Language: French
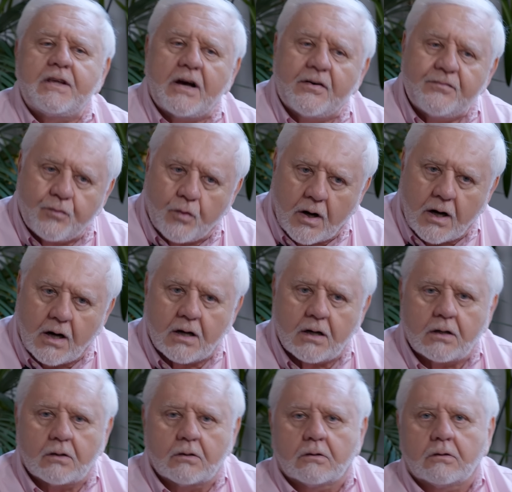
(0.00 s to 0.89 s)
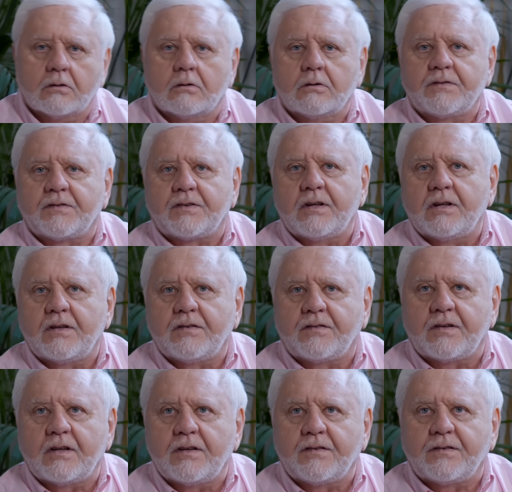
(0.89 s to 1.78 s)
y avoir euh, ces,
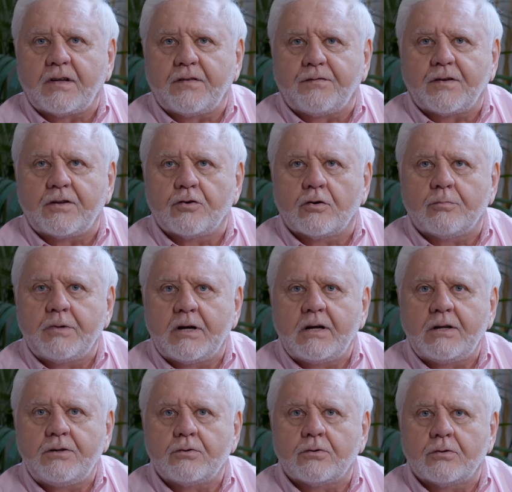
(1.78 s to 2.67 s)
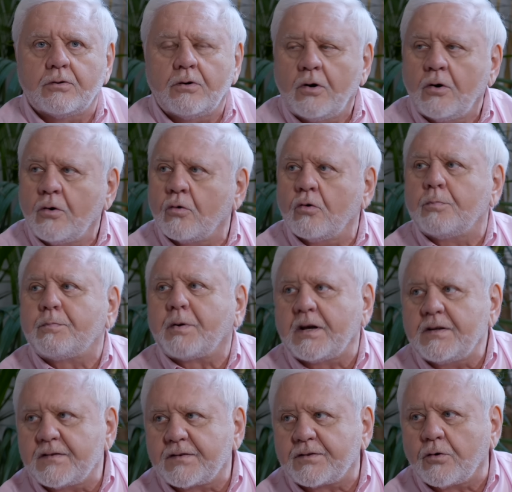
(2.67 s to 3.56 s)
phénomènes euh, euh,
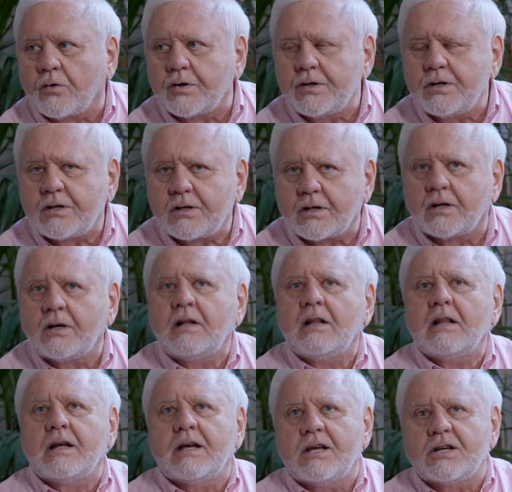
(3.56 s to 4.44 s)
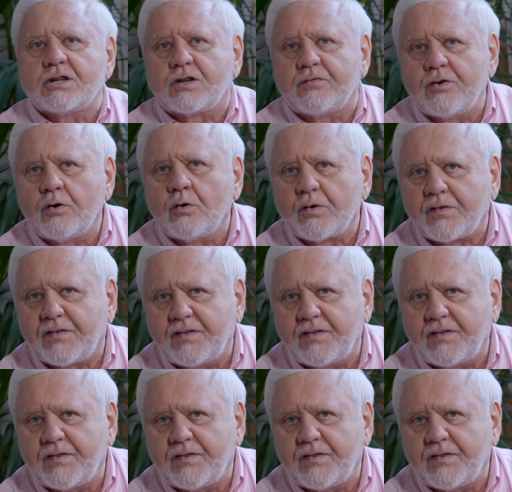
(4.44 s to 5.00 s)
préhistoriques, et je vais en